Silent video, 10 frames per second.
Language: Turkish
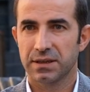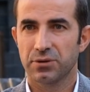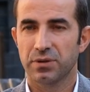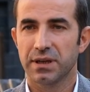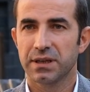
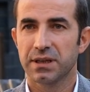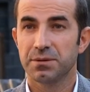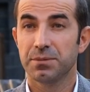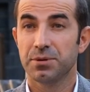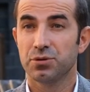yönelik
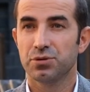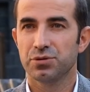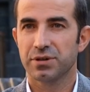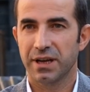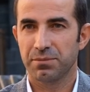21.
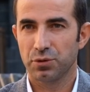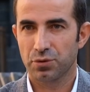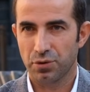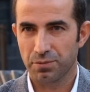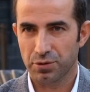yüzyılın en
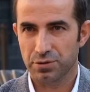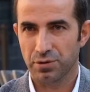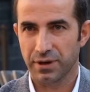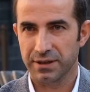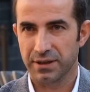büyük komplosu
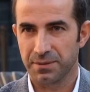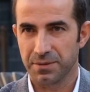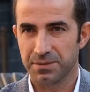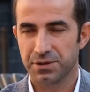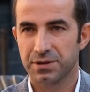olarak
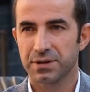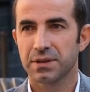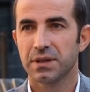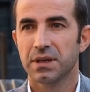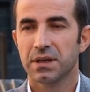tanımlamıştı.
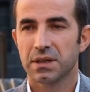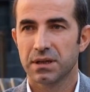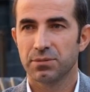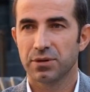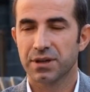
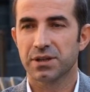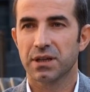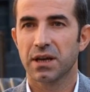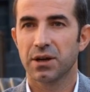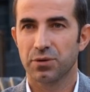Ki bu
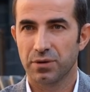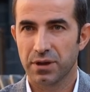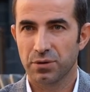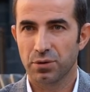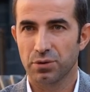gerçekten her
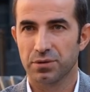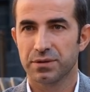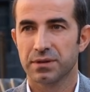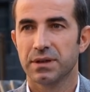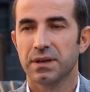yönüyle doğru.
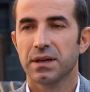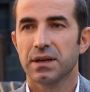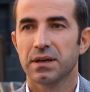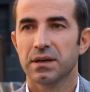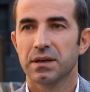
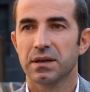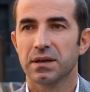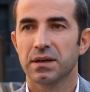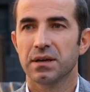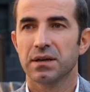
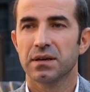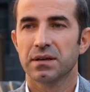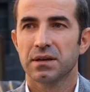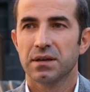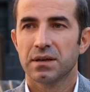E,
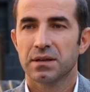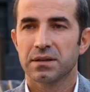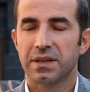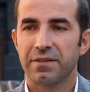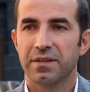
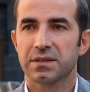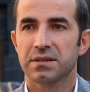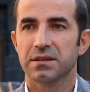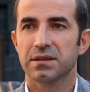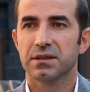
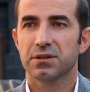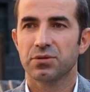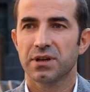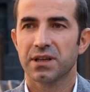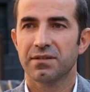devlet, e,
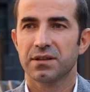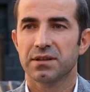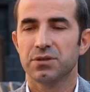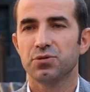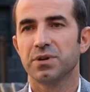Türkiye
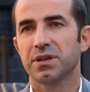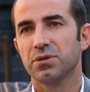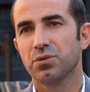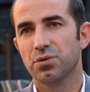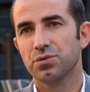Devleti
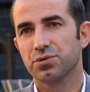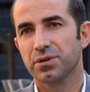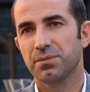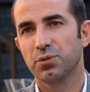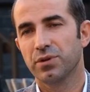Cumhuriyet'in
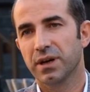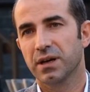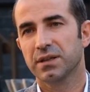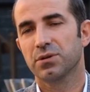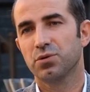kuruluşundan bugüne
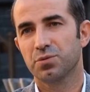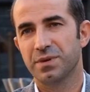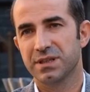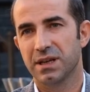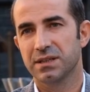kadar Kürt
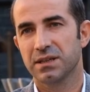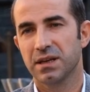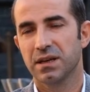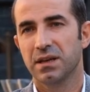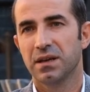meselesine,